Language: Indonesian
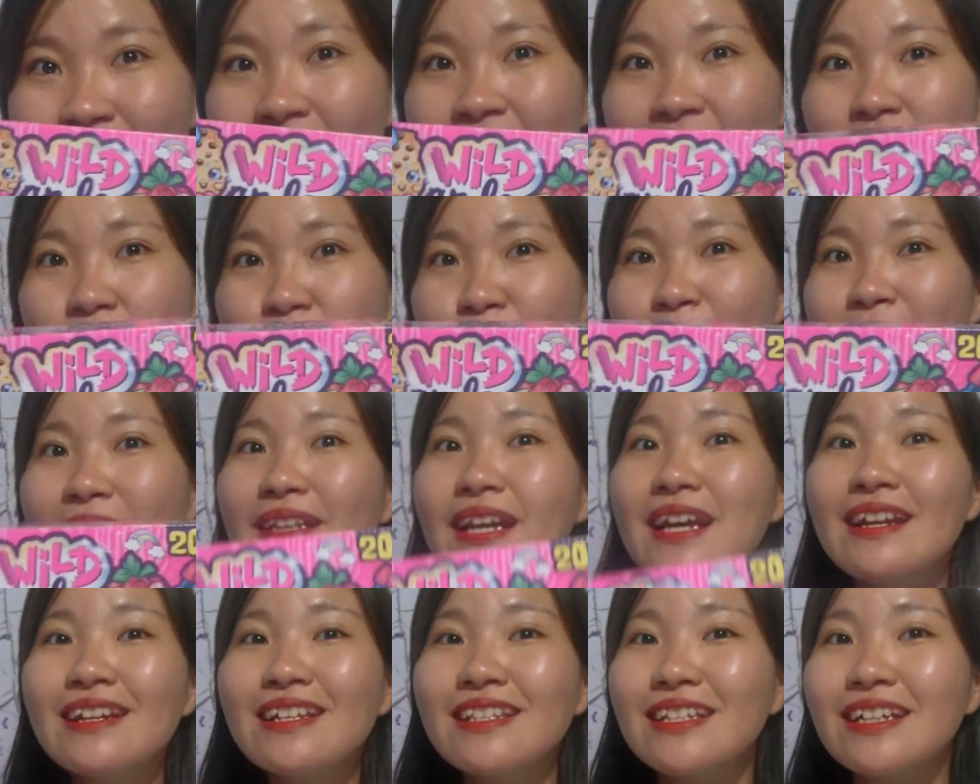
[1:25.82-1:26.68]

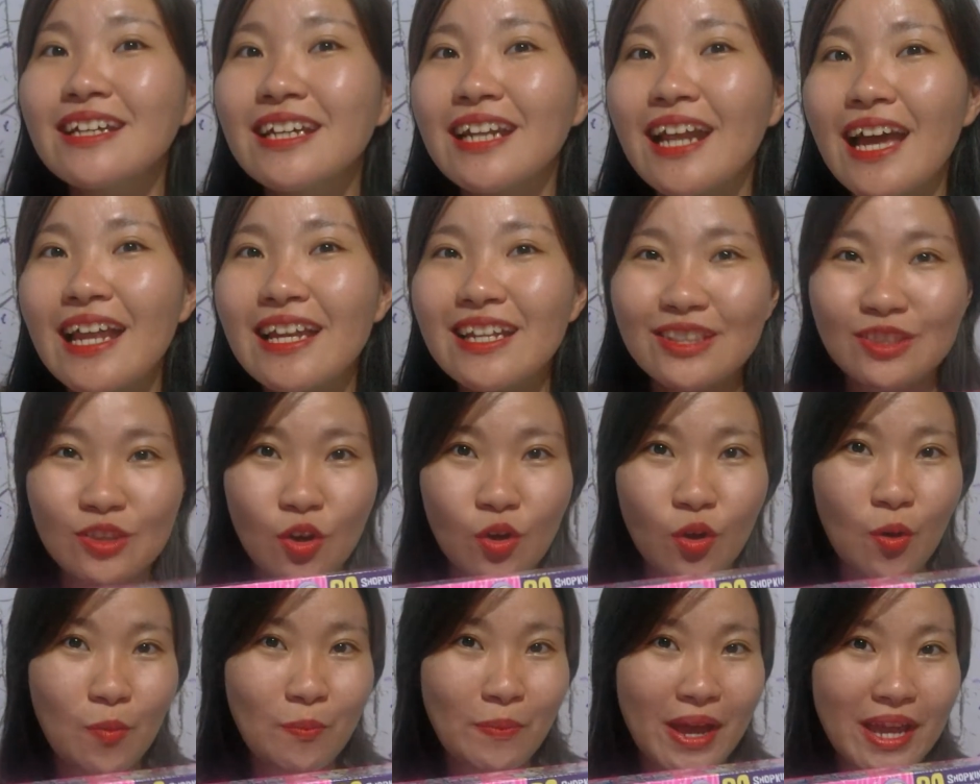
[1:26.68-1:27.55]
Dapatkan segera di
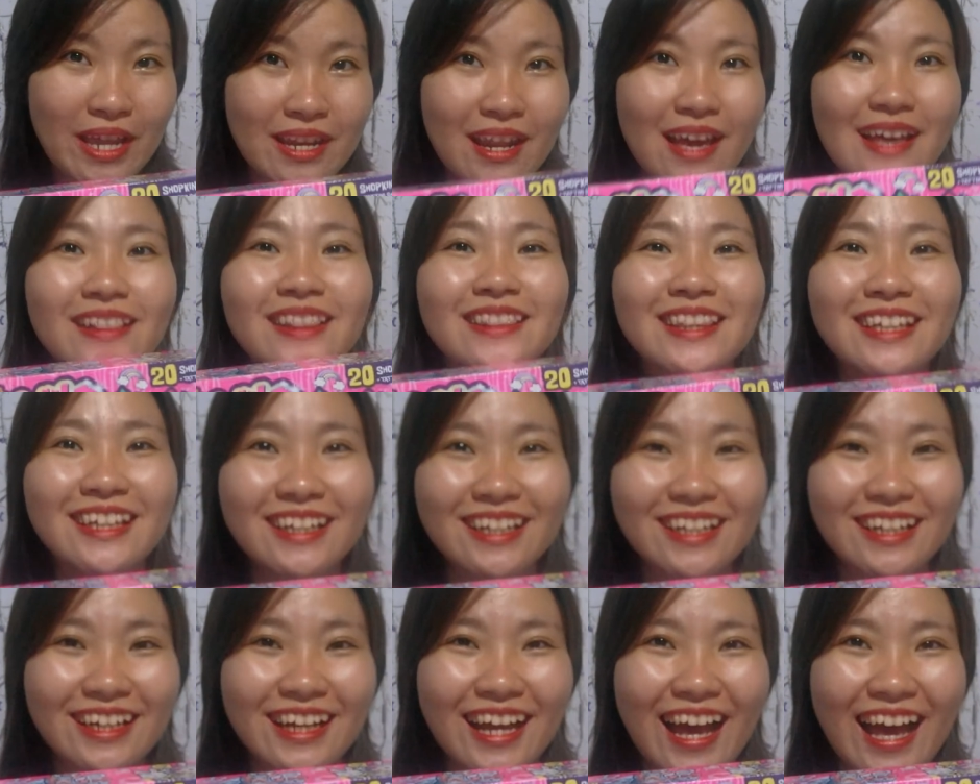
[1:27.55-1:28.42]
toko mainan
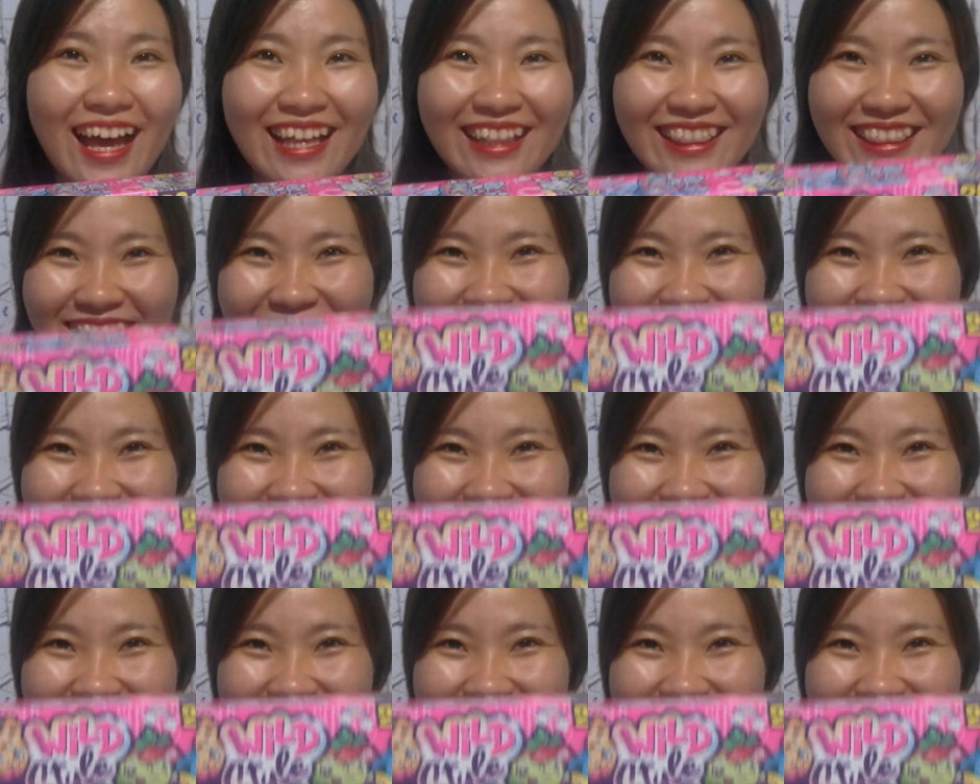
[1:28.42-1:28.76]
terdekat.